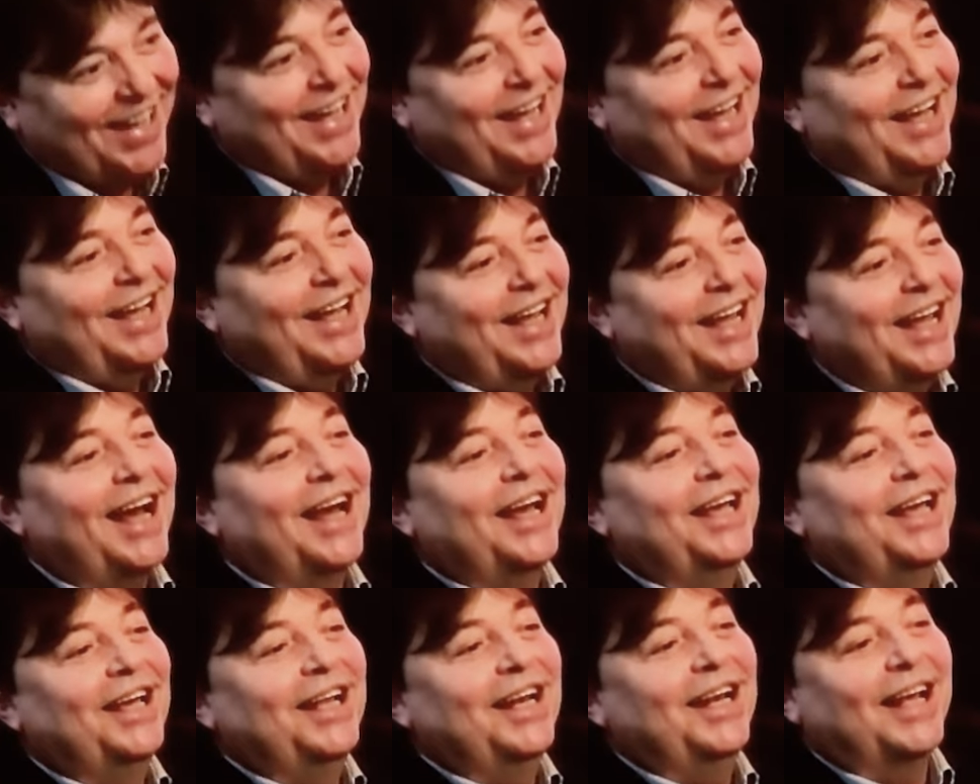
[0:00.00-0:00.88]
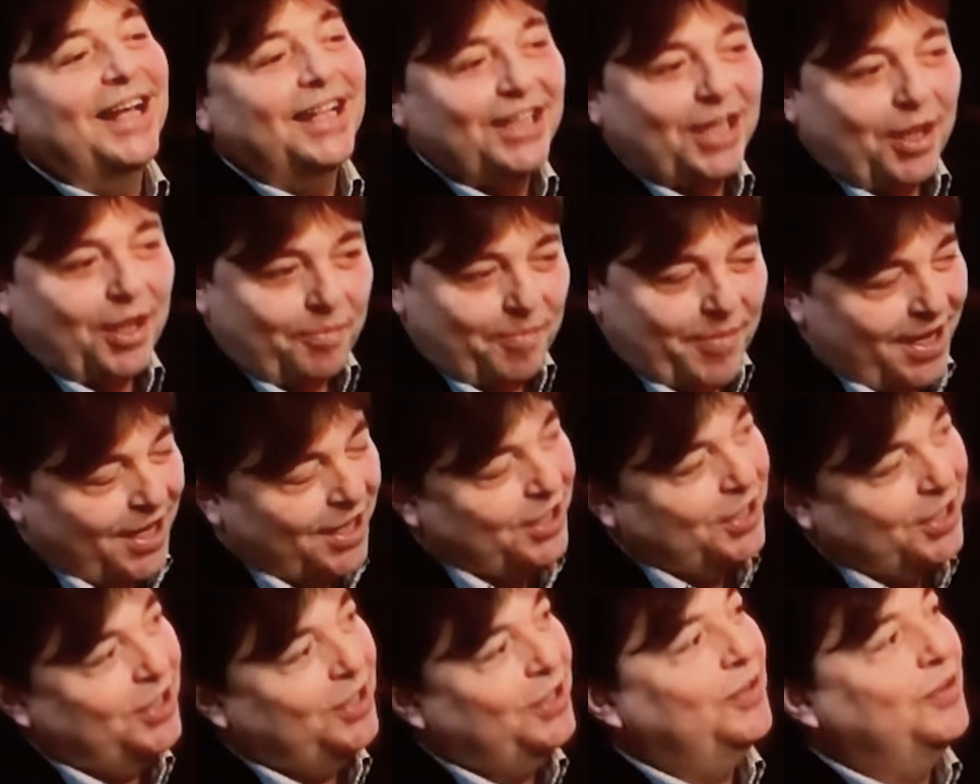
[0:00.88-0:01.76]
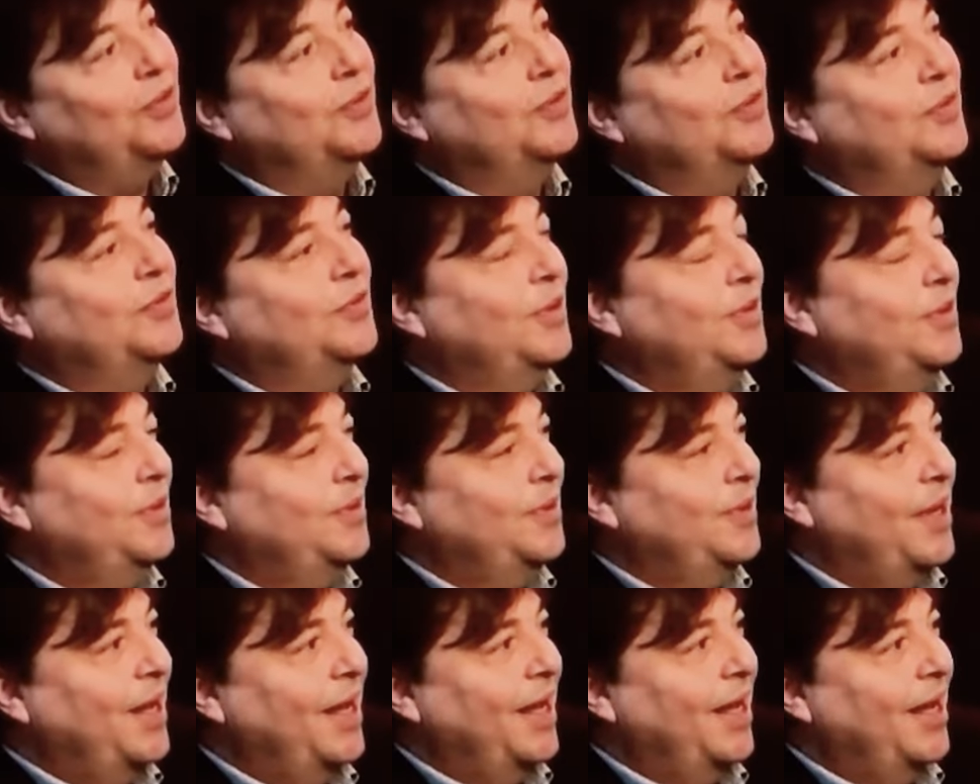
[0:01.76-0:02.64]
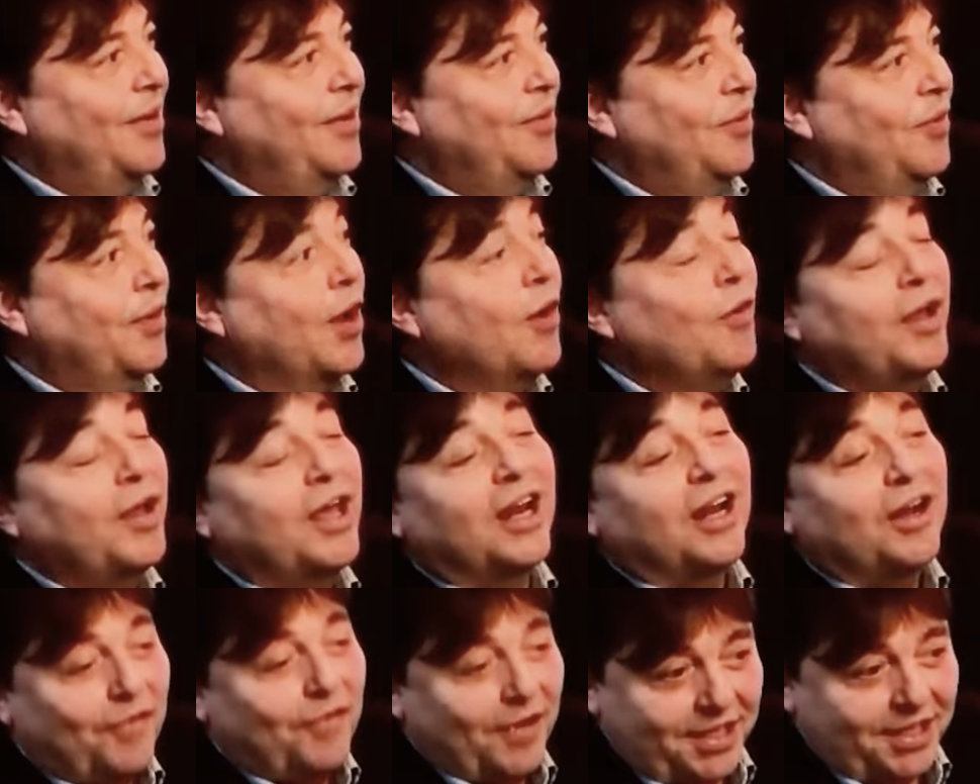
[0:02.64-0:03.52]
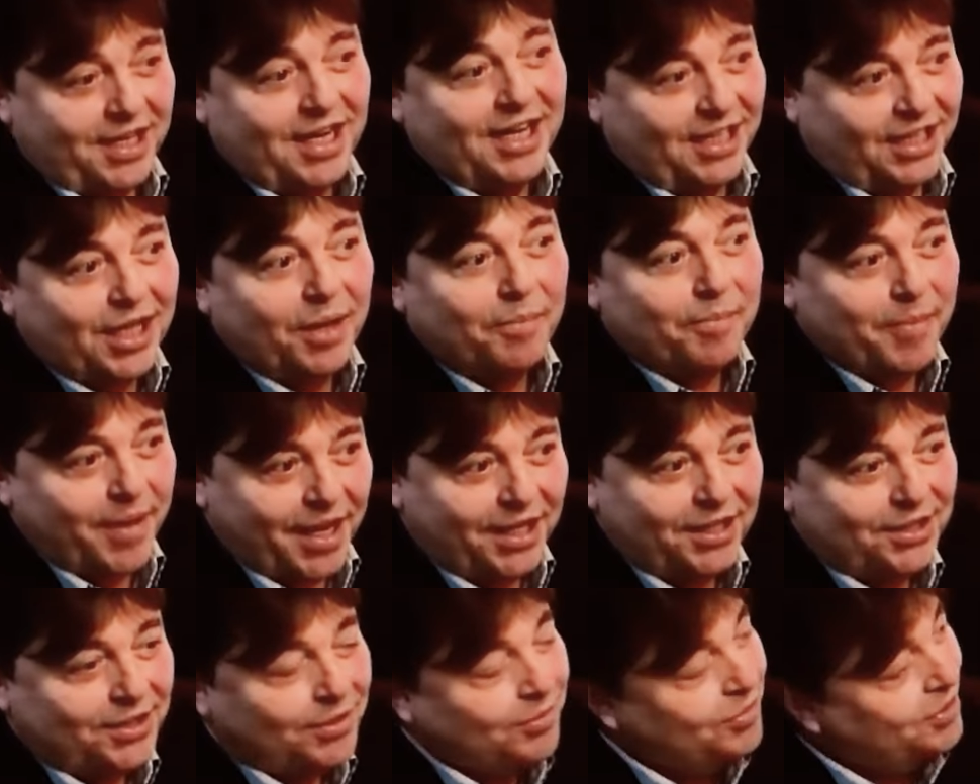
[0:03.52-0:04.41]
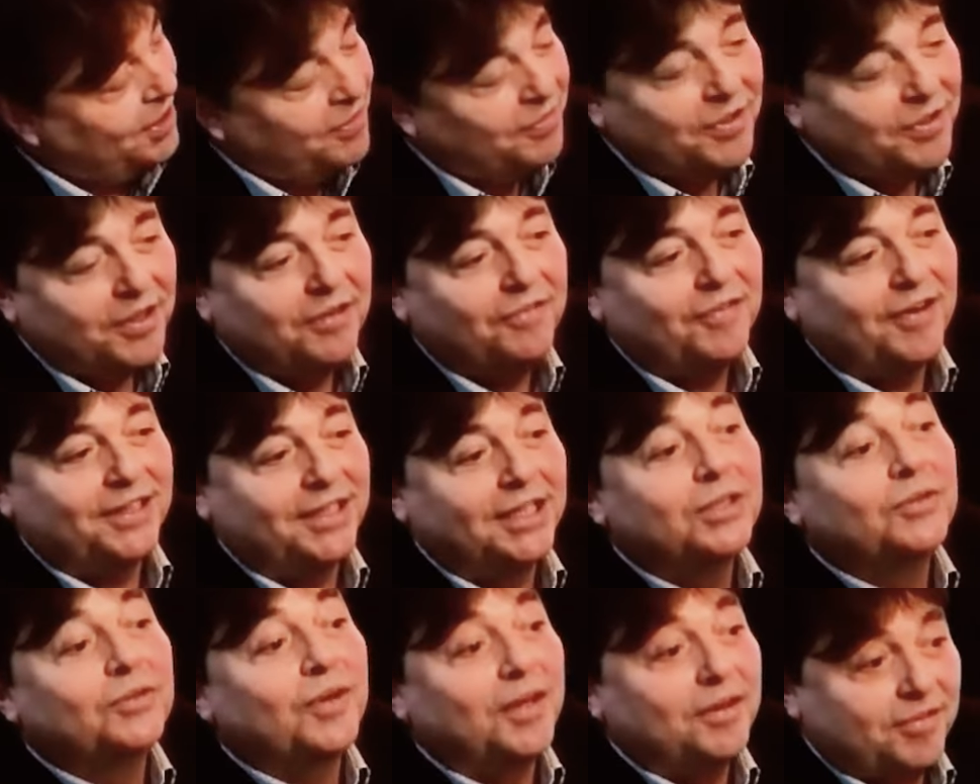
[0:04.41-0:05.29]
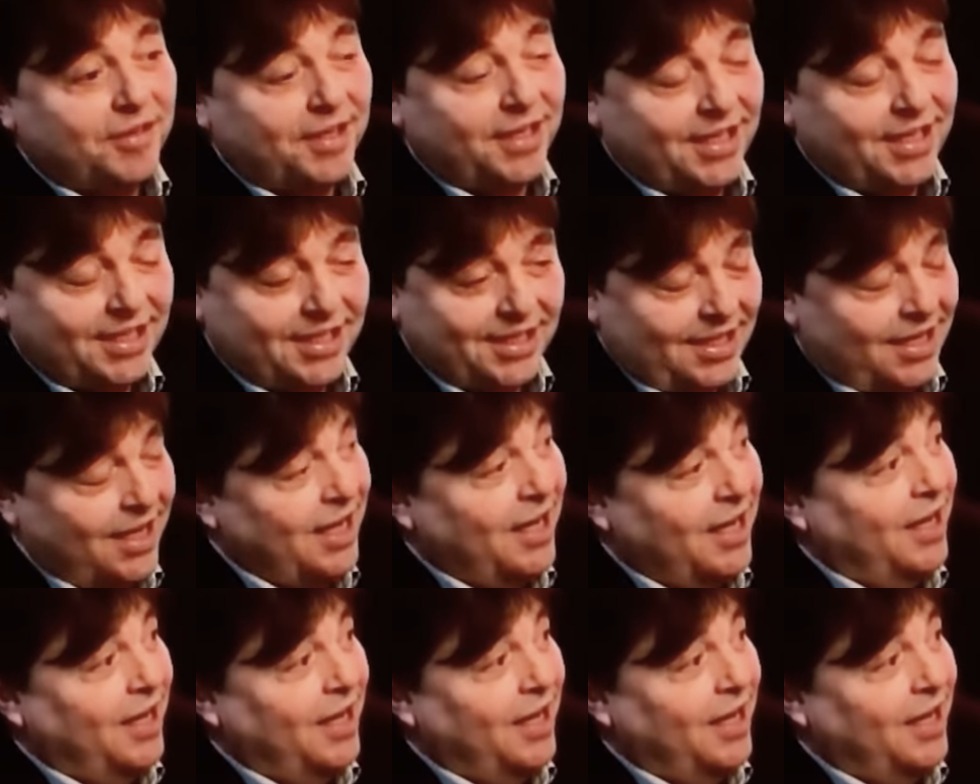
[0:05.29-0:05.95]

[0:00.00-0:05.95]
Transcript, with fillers: E aí, lentamente, eu, é, o que eu queria fazer lentamente, eu tive que fazer de uma vez.